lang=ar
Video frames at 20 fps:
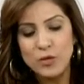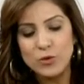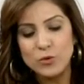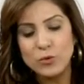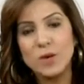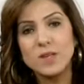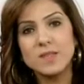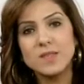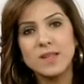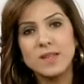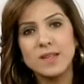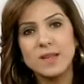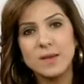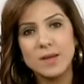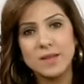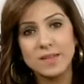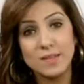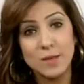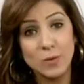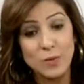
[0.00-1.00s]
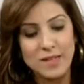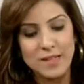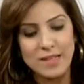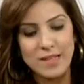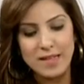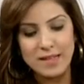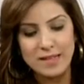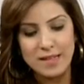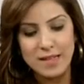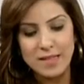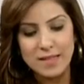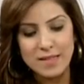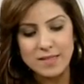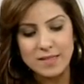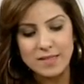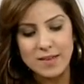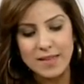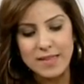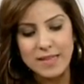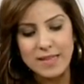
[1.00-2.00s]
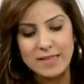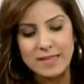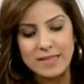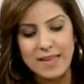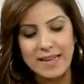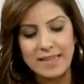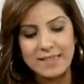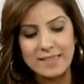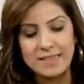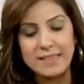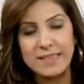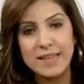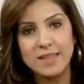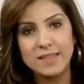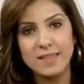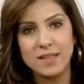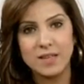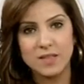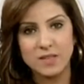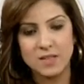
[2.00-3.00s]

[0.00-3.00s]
تواصل دولة الاحتلال الاسرائيلي تعدياتها